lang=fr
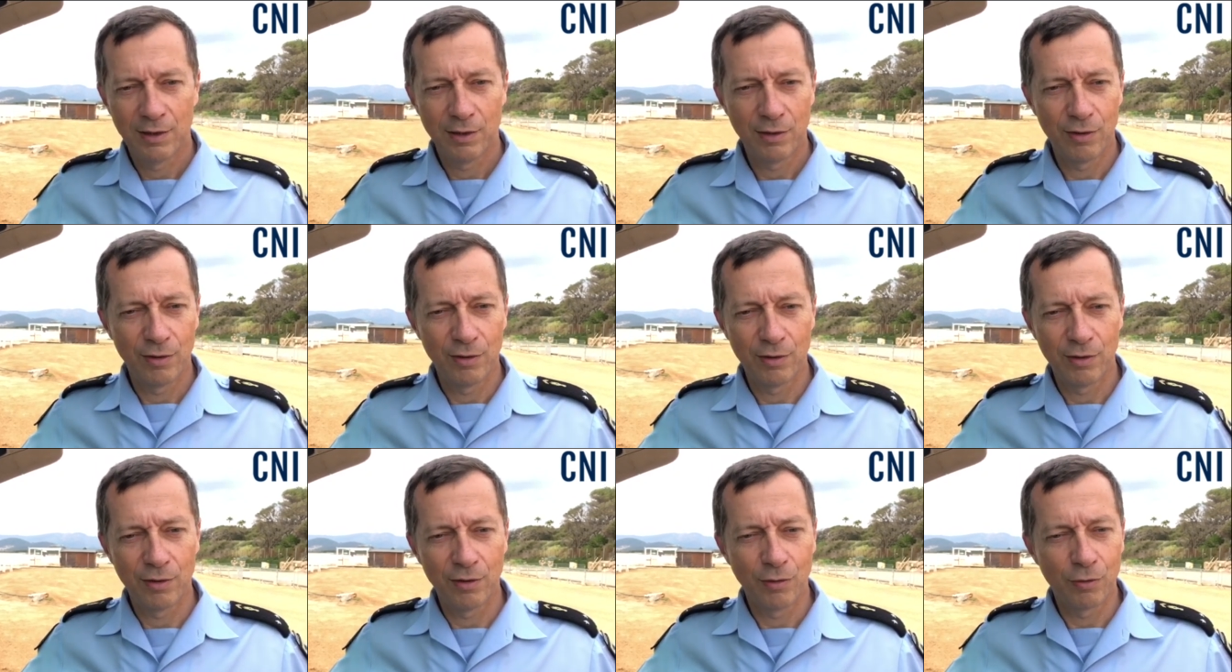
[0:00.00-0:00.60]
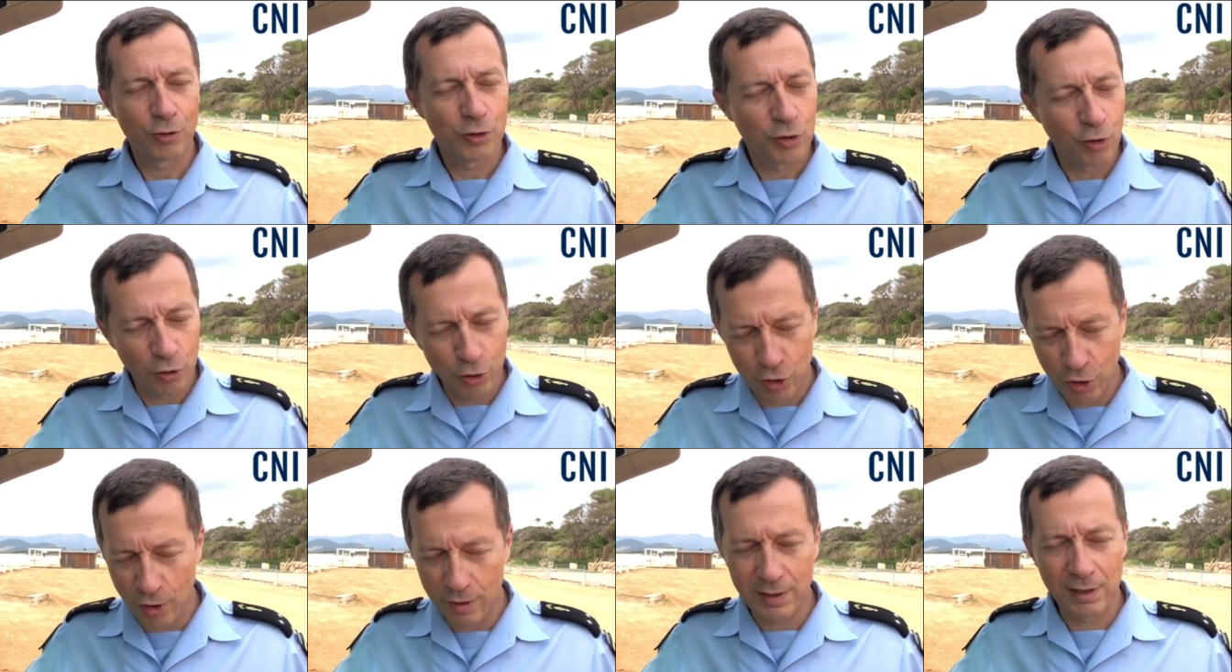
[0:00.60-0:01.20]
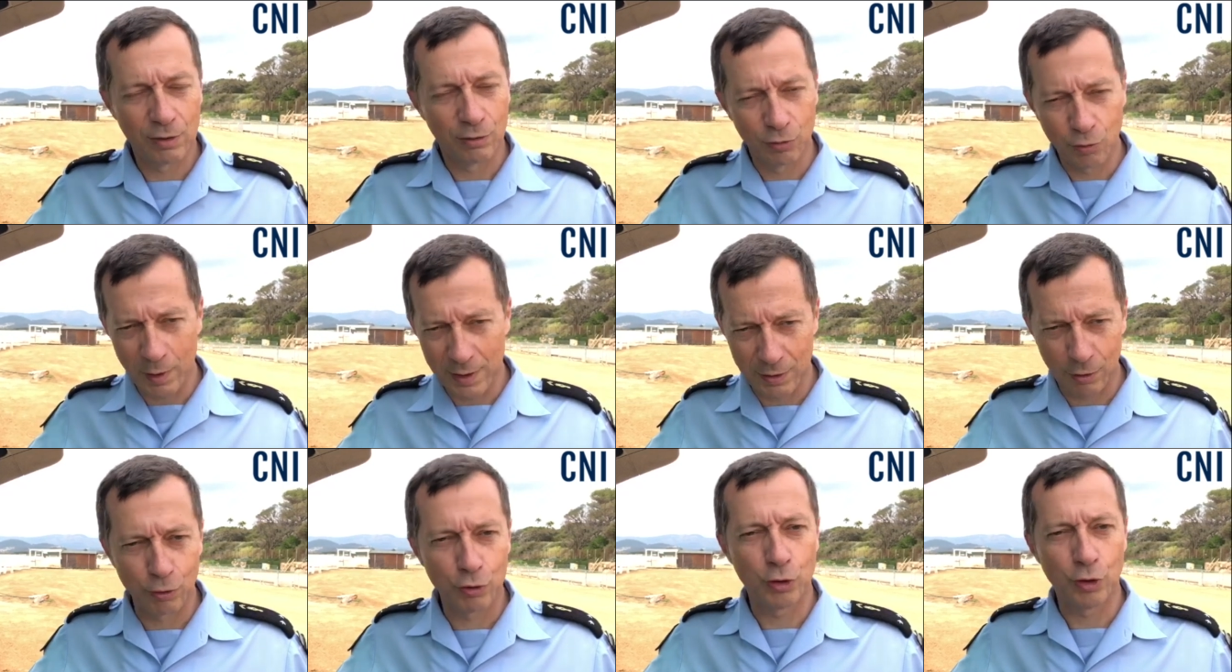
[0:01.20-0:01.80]
Euh, on sanctionne si on doit
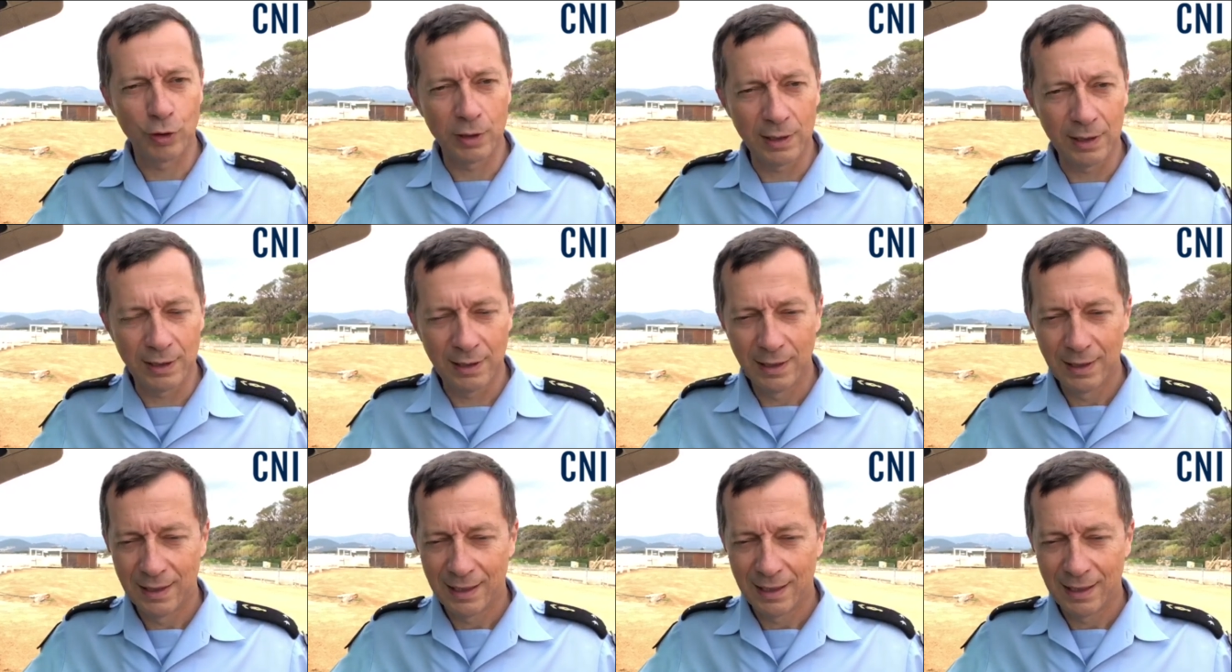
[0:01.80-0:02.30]
sanctionner,